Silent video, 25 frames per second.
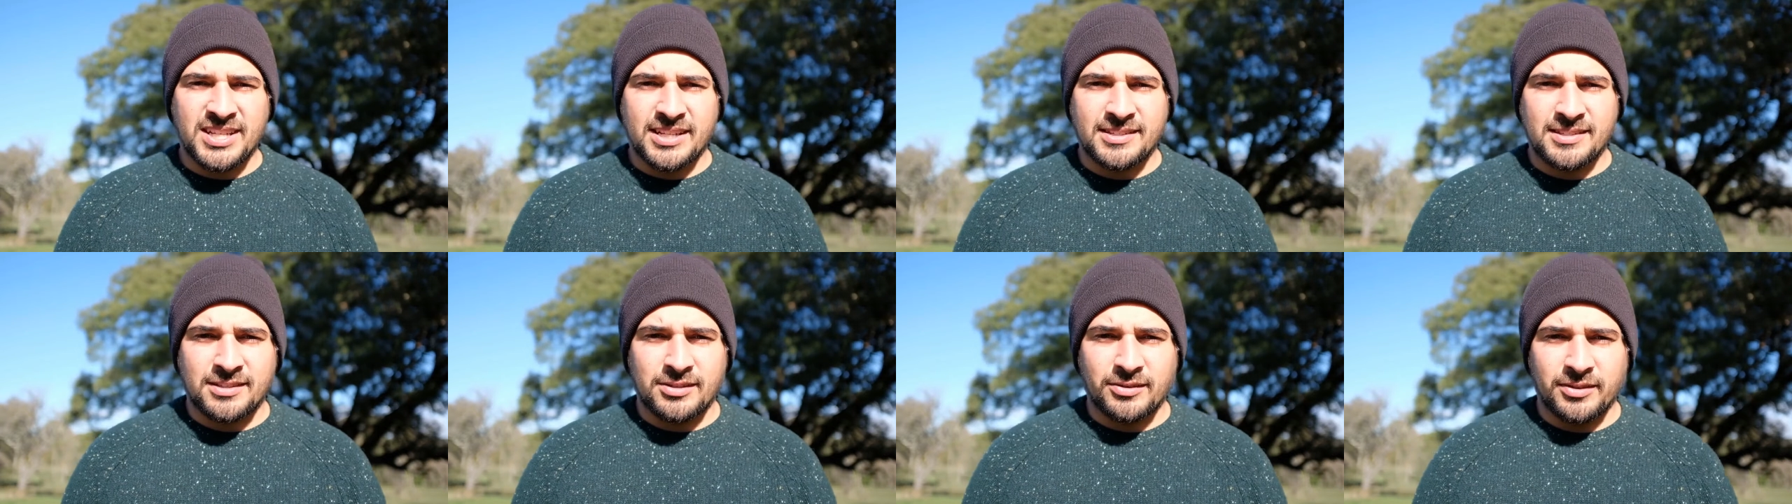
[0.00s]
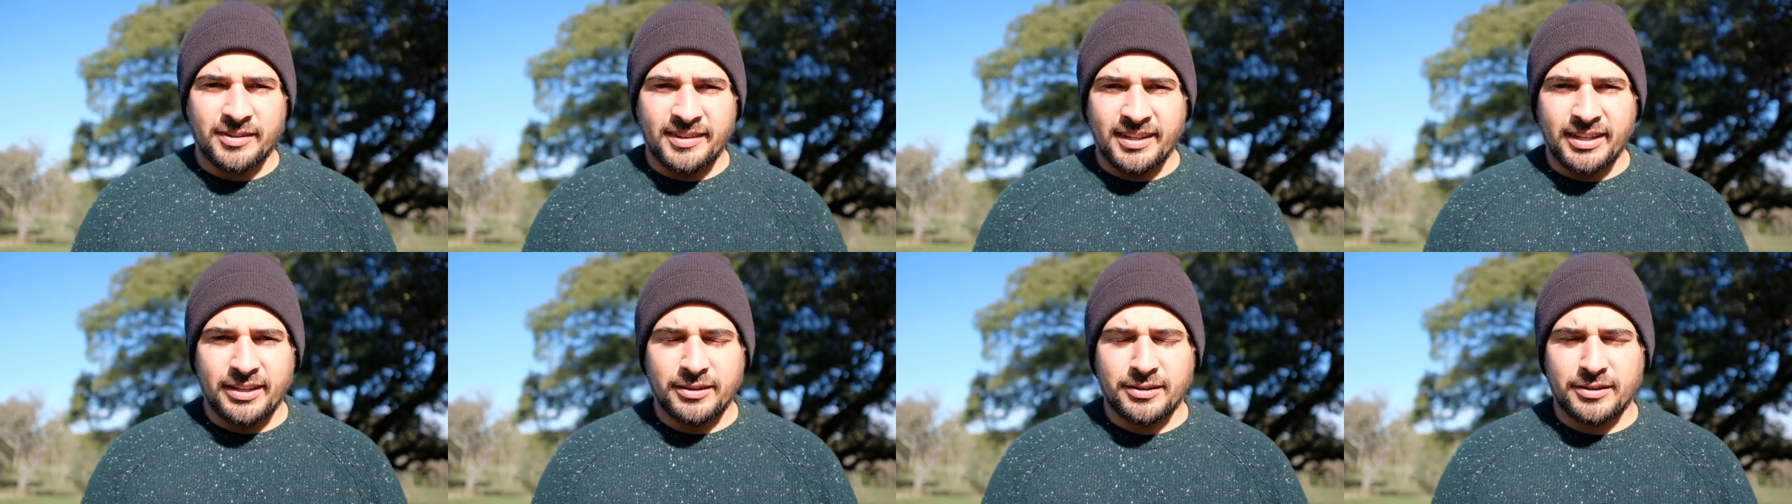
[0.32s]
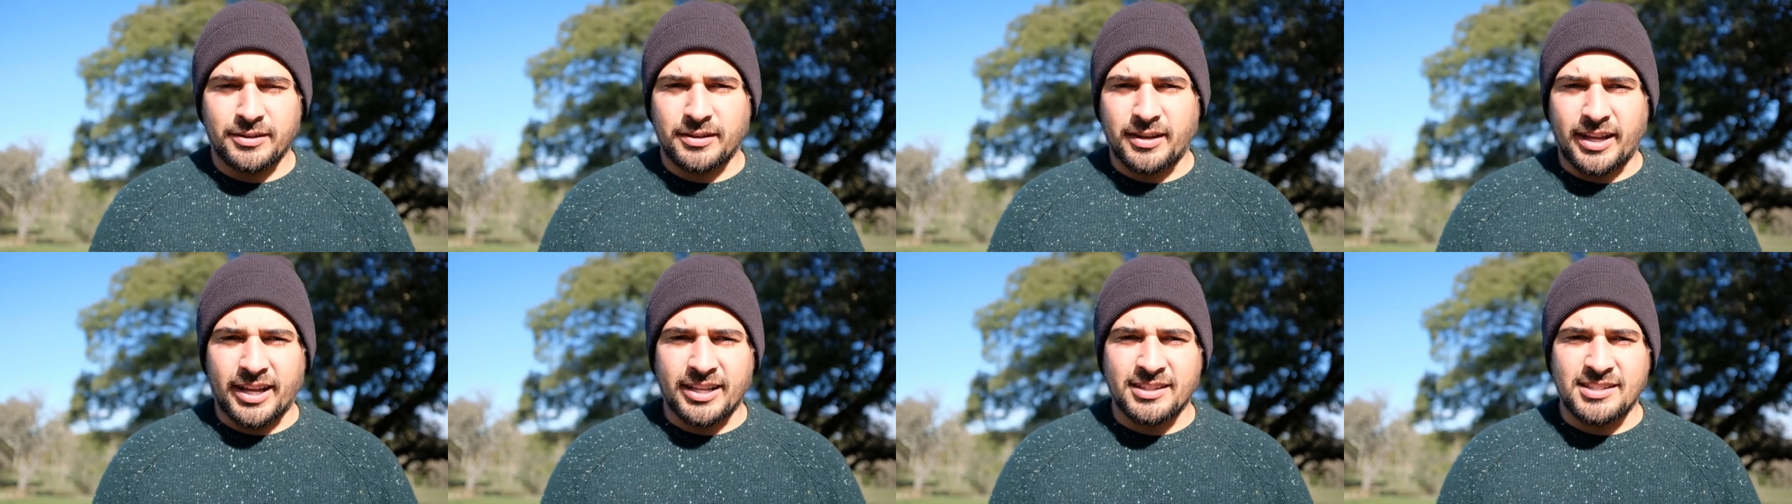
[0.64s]
santé
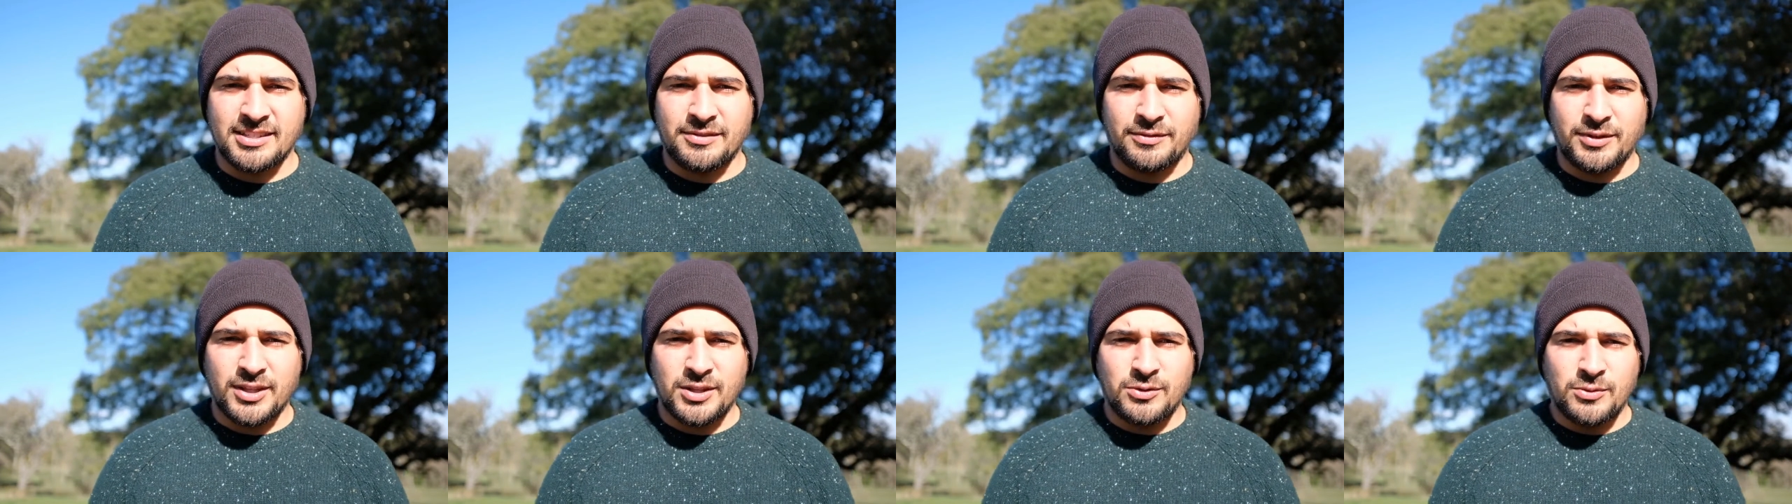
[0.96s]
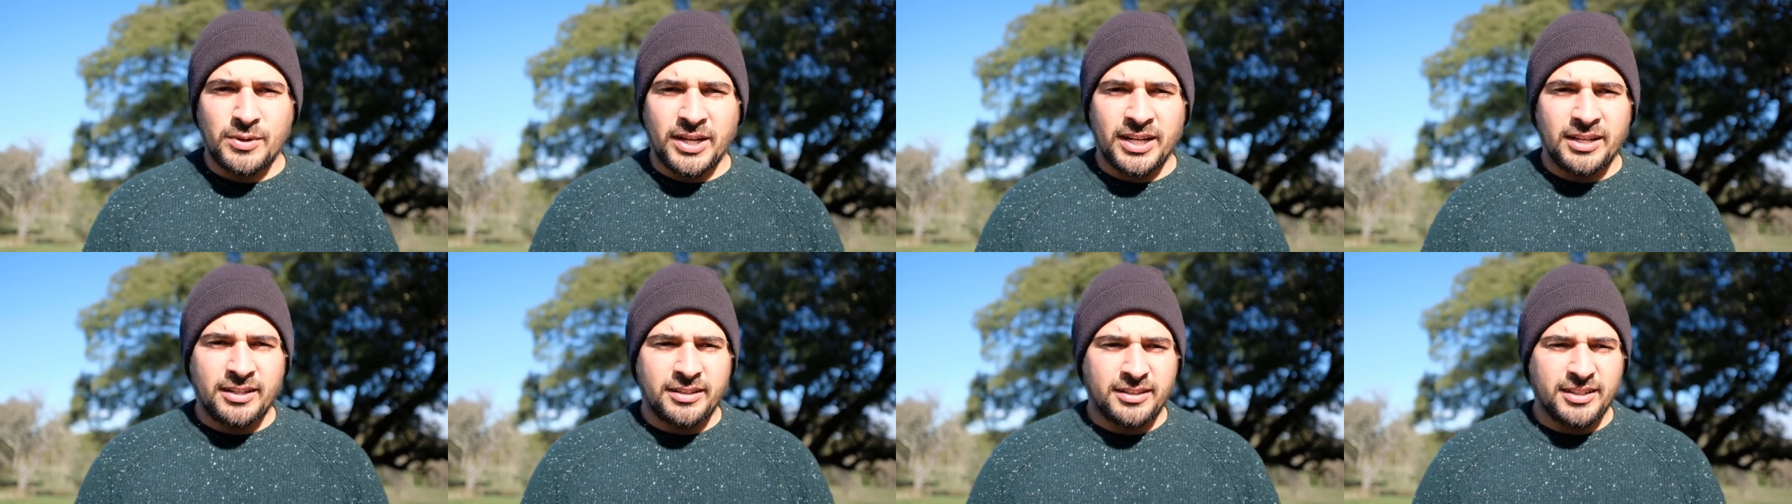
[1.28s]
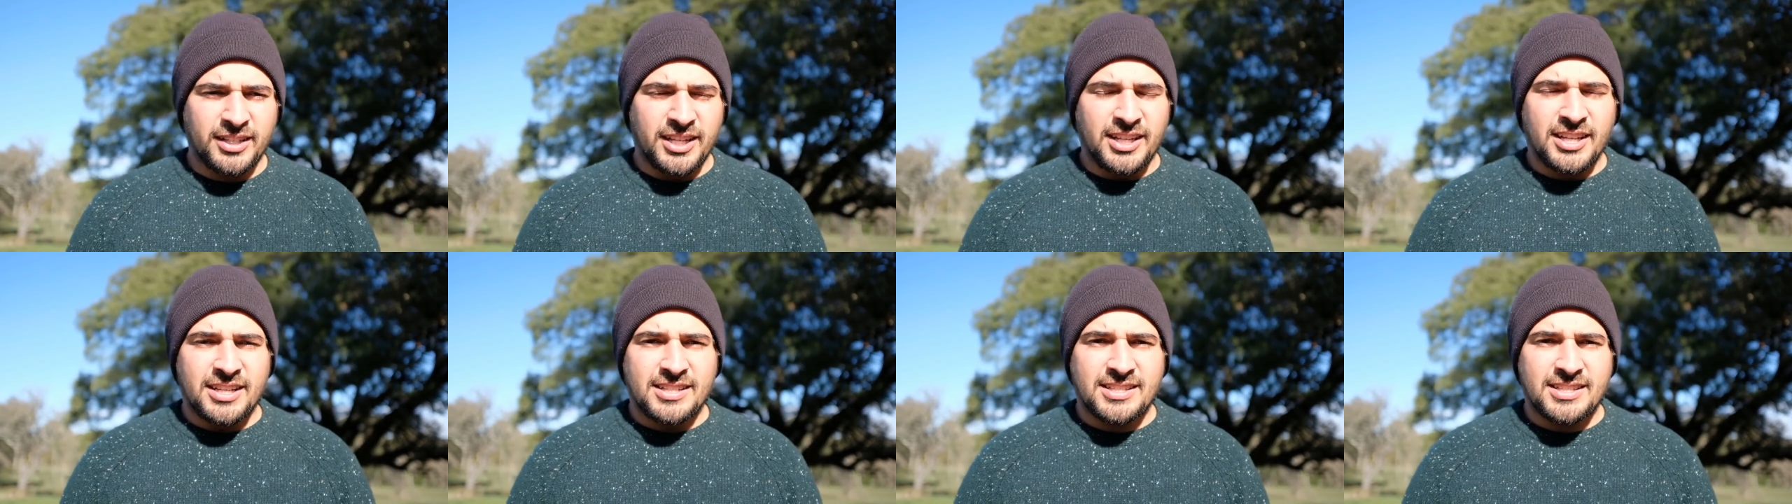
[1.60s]
euh, individuelle,